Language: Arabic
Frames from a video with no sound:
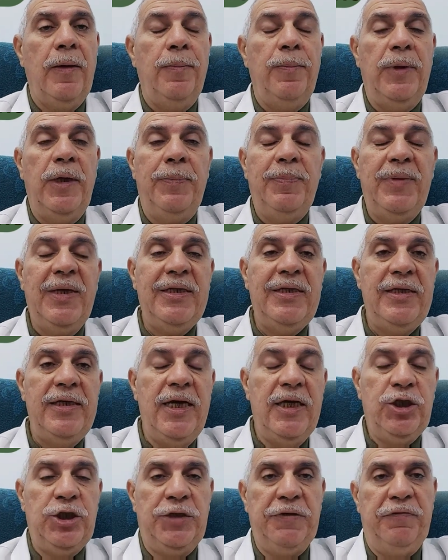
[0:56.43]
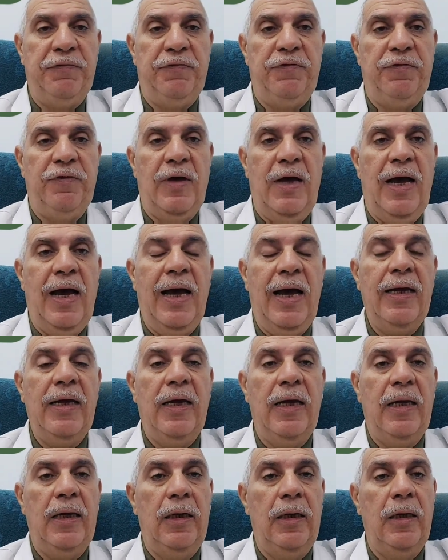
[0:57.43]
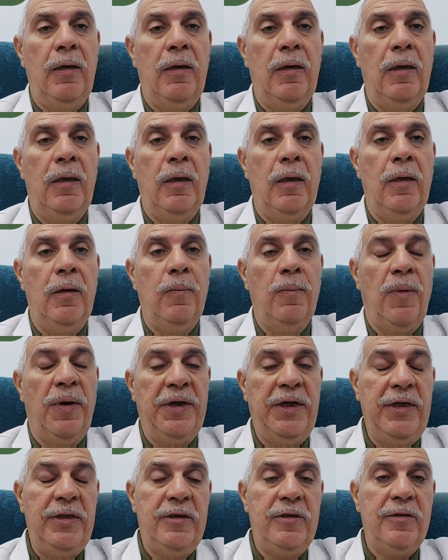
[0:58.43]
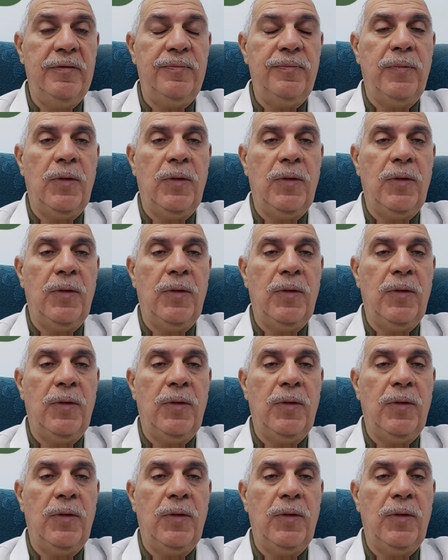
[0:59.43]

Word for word: بيبتدي يكشف على المريض